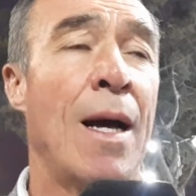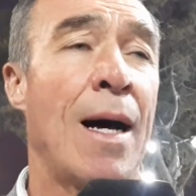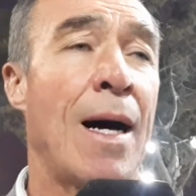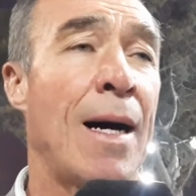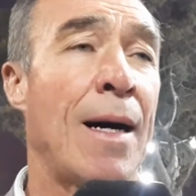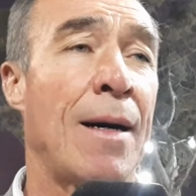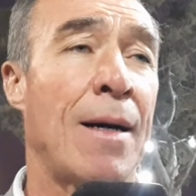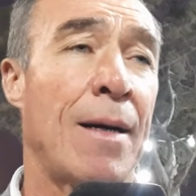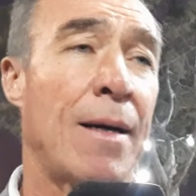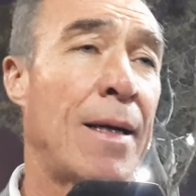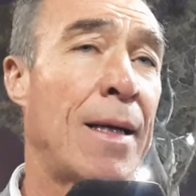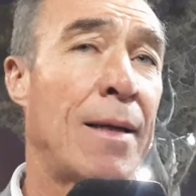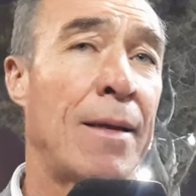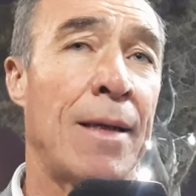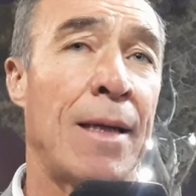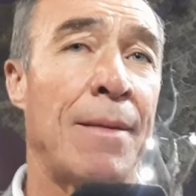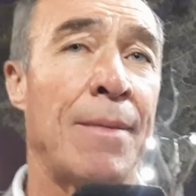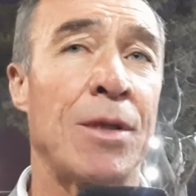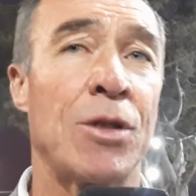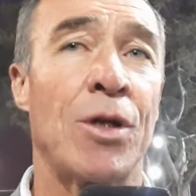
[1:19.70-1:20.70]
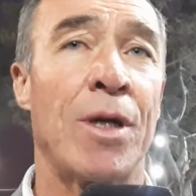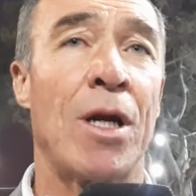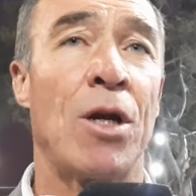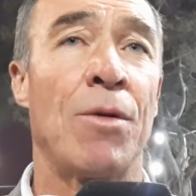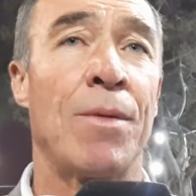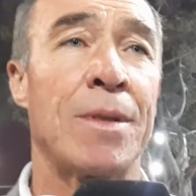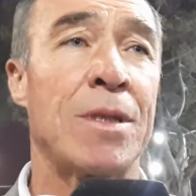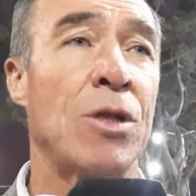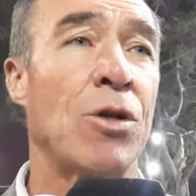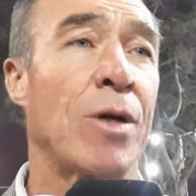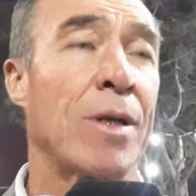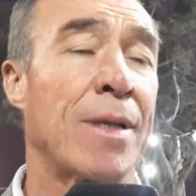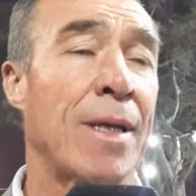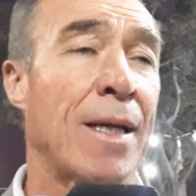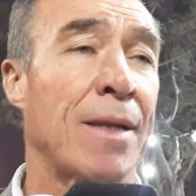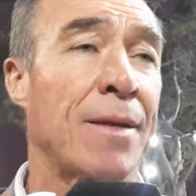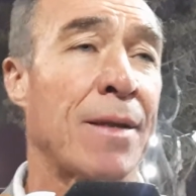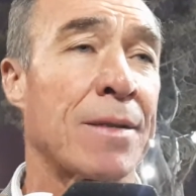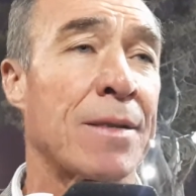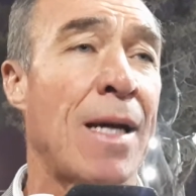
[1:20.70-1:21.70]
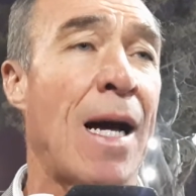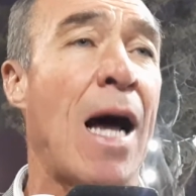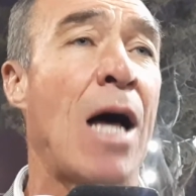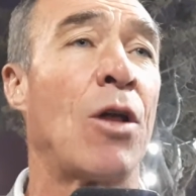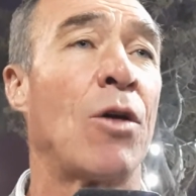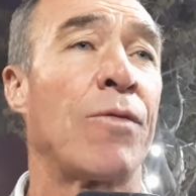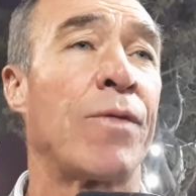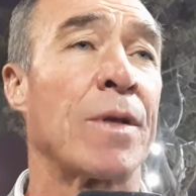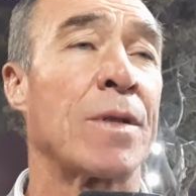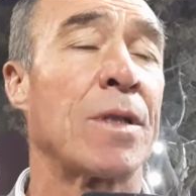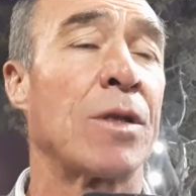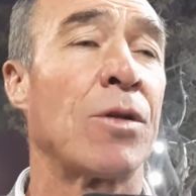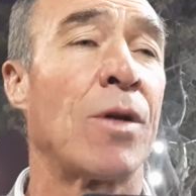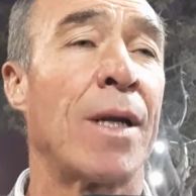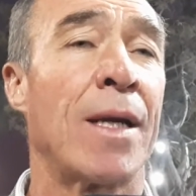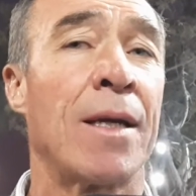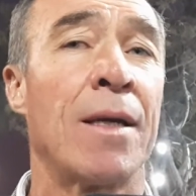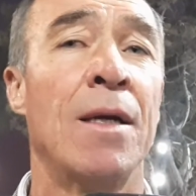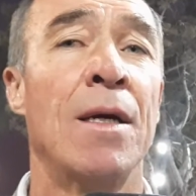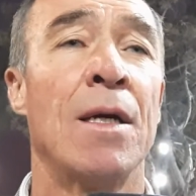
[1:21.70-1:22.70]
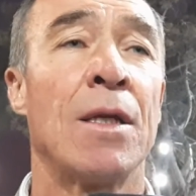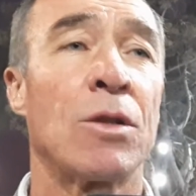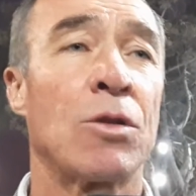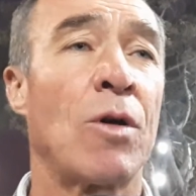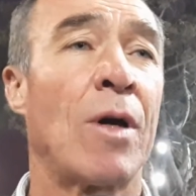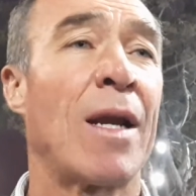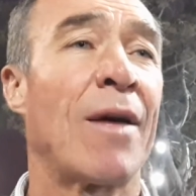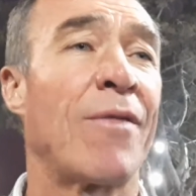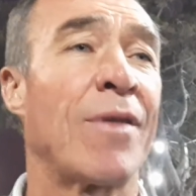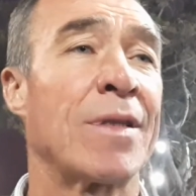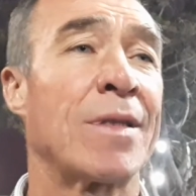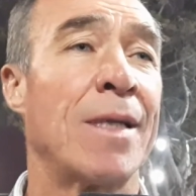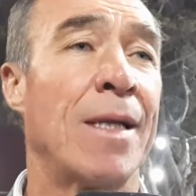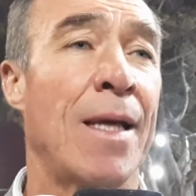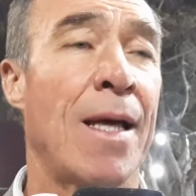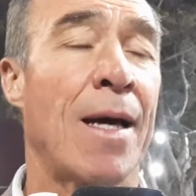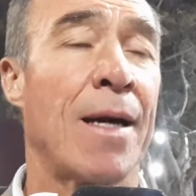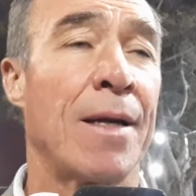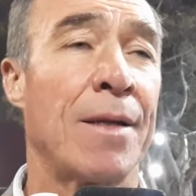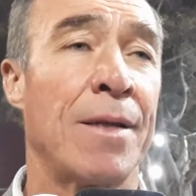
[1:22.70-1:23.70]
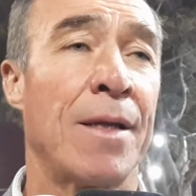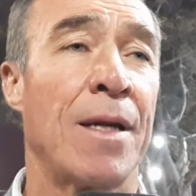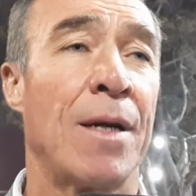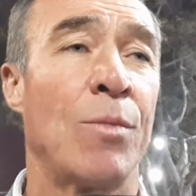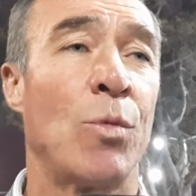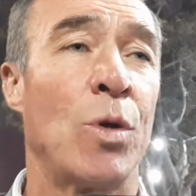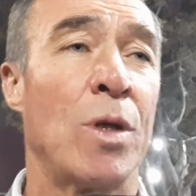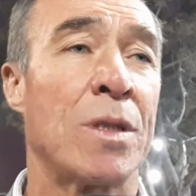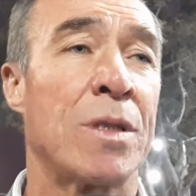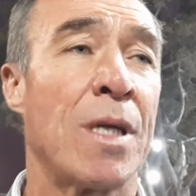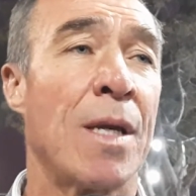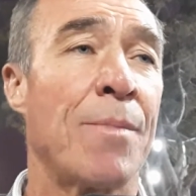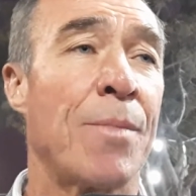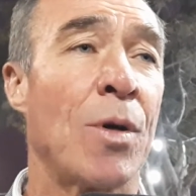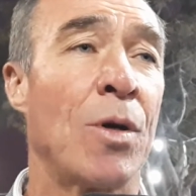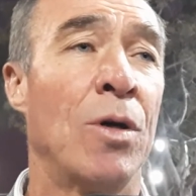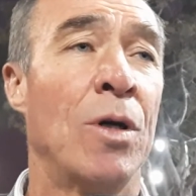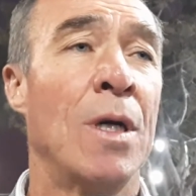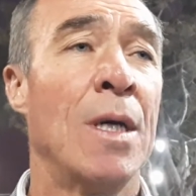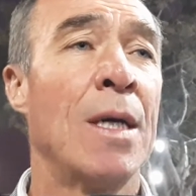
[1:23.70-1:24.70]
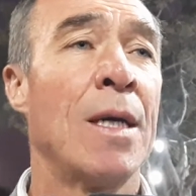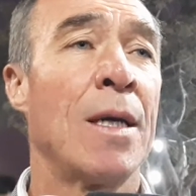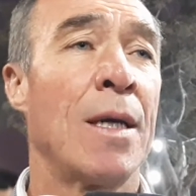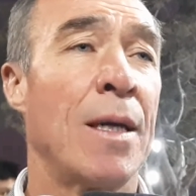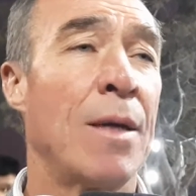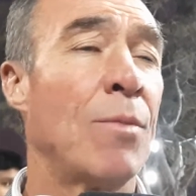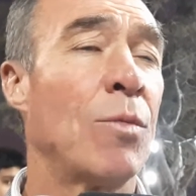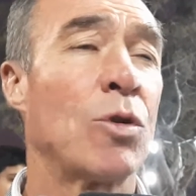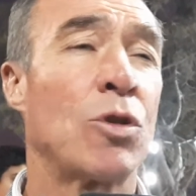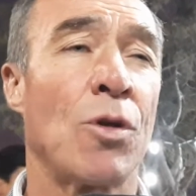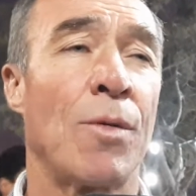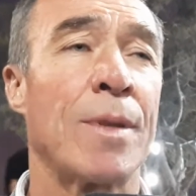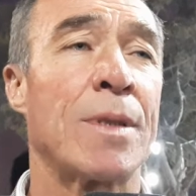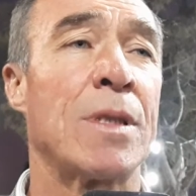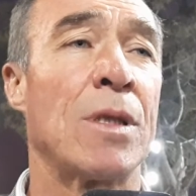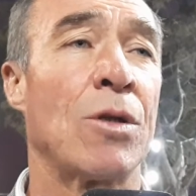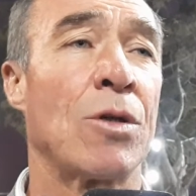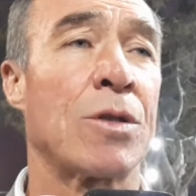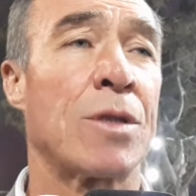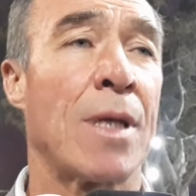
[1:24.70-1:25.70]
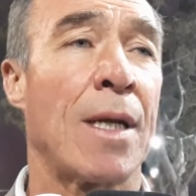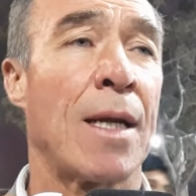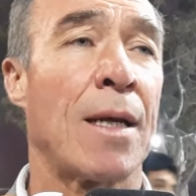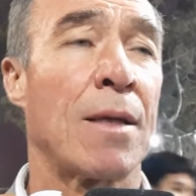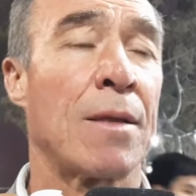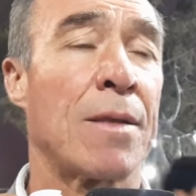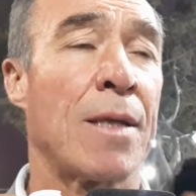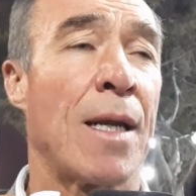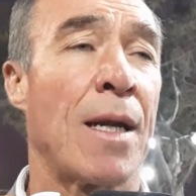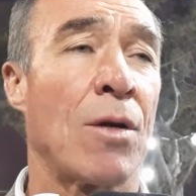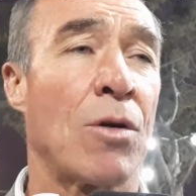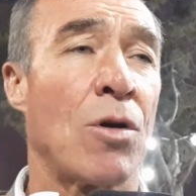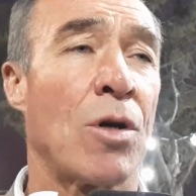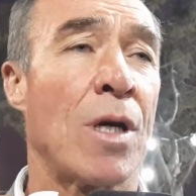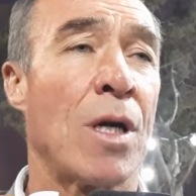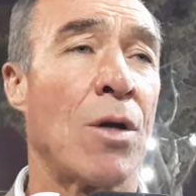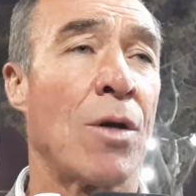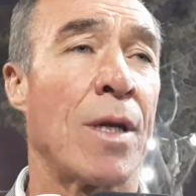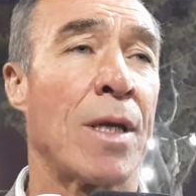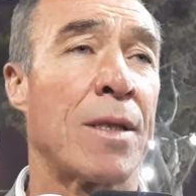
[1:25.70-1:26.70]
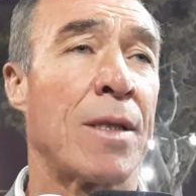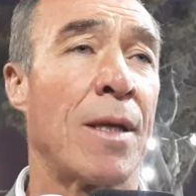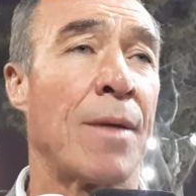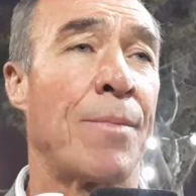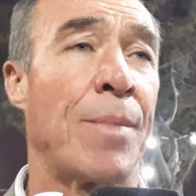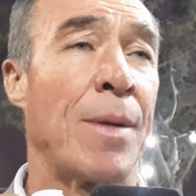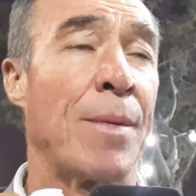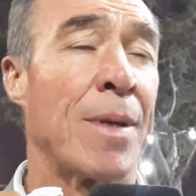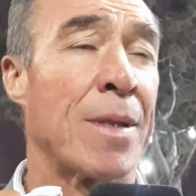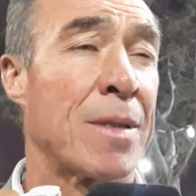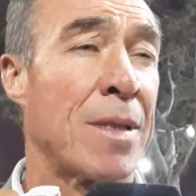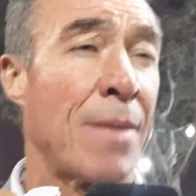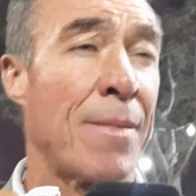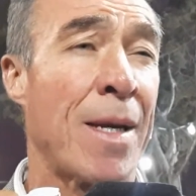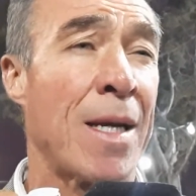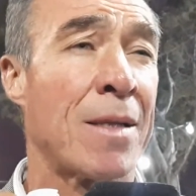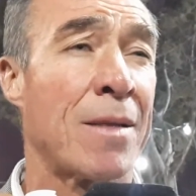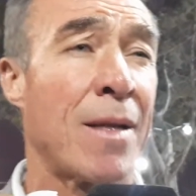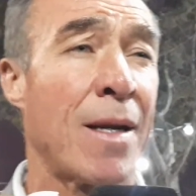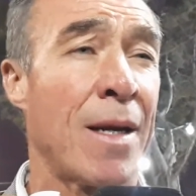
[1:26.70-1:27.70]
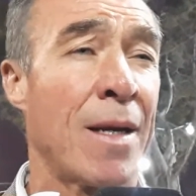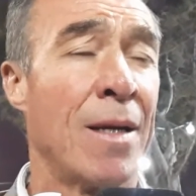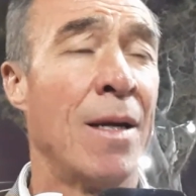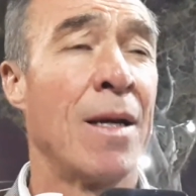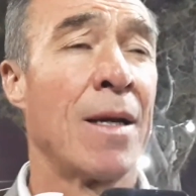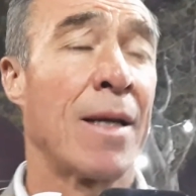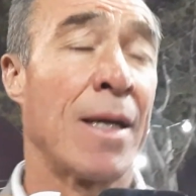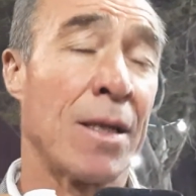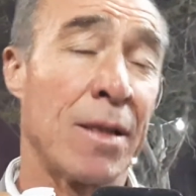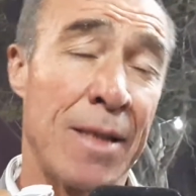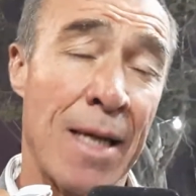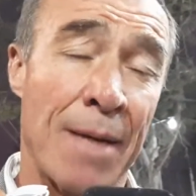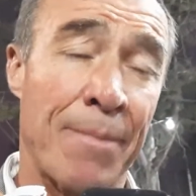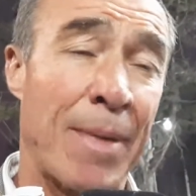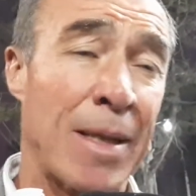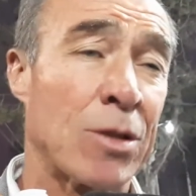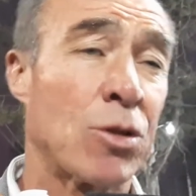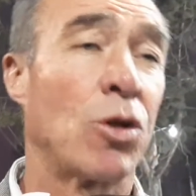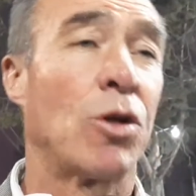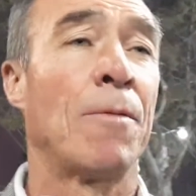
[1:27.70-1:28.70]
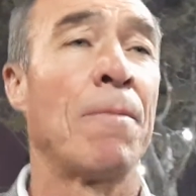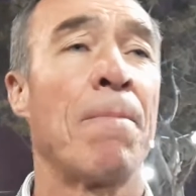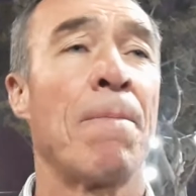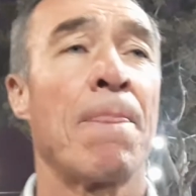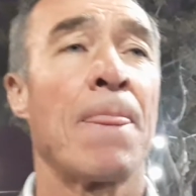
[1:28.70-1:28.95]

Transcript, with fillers: a, la, mayoría de los vecinos que están atrasados, ofreciéndole todas las facilidades que tiene el municipio y muchos vecinos se han, acogido en este primer semestre, que ya pasó,